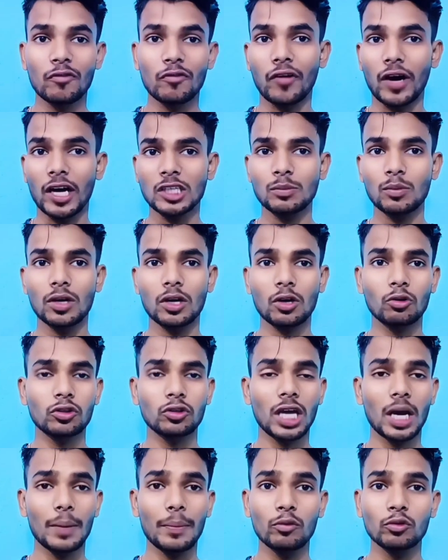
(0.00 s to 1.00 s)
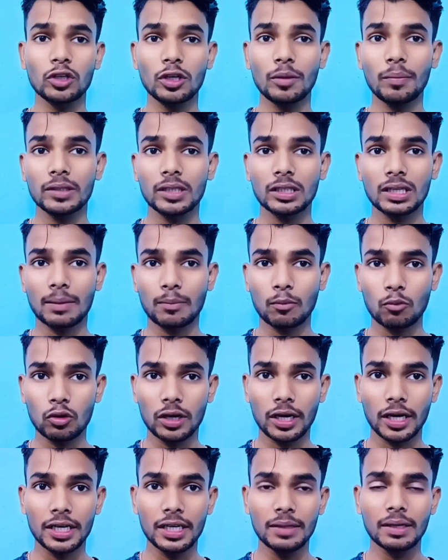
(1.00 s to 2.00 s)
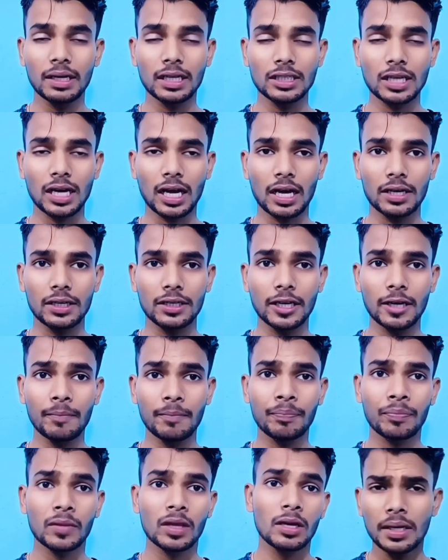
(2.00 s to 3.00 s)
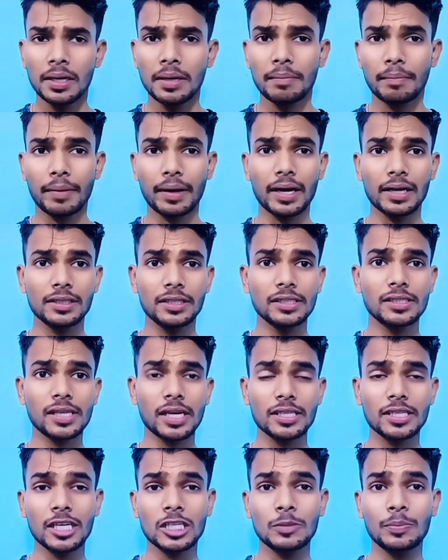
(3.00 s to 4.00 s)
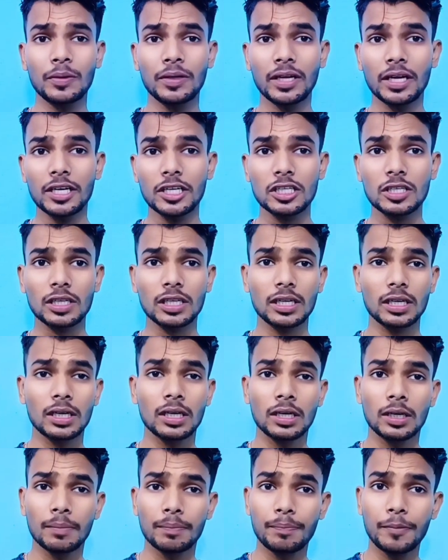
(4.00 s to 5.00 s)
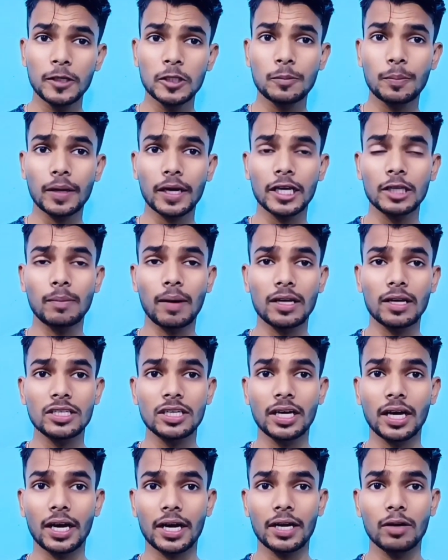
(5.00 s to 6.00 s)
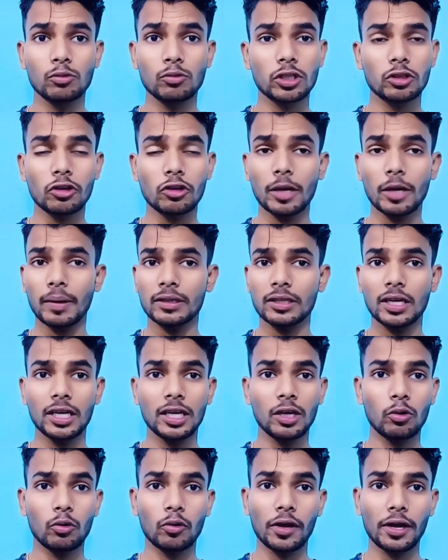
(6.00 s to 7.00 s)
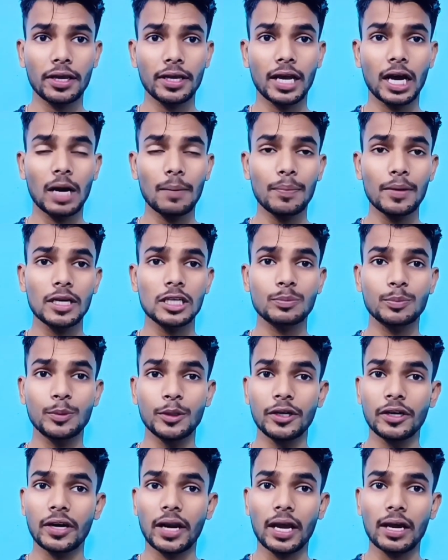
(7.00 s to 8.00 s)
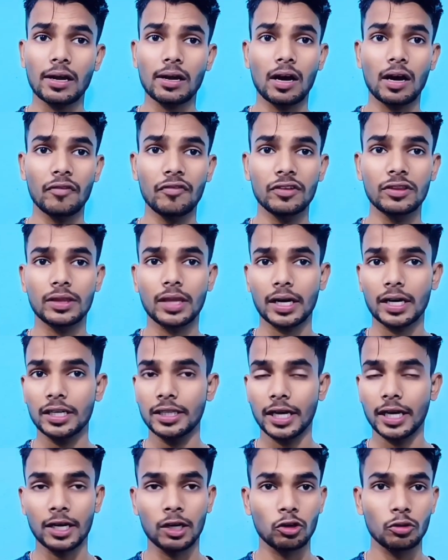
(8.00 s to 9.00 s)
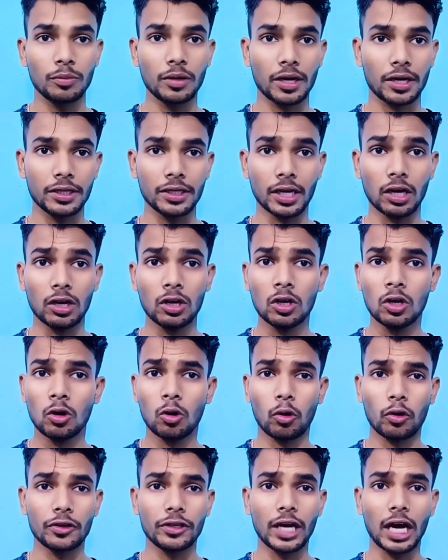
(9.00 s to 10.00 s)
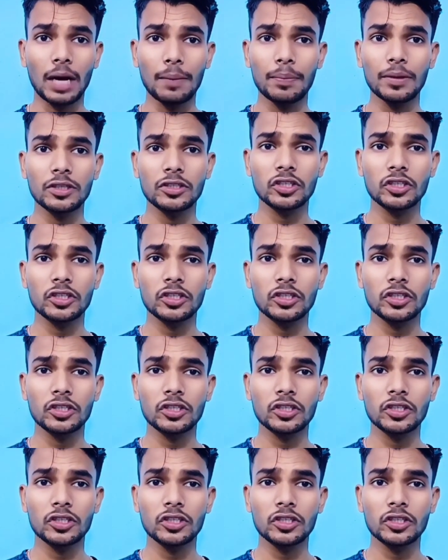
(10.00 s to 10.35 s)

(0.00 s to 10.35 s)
क्योंकि फास्ट बॉलर को तो यहाँ पे उतनी मदद हमको नहीं नजर आ रही है मगर जिस तरह से स्पिनर इस पिच पे गेंदबाजी कर रहे हैं उससे तो एक बात क्लियर होगी कि यहाँ पे स्पिन ट्रैक काफी तगड़ी देखने को मिल रही है और यहाँ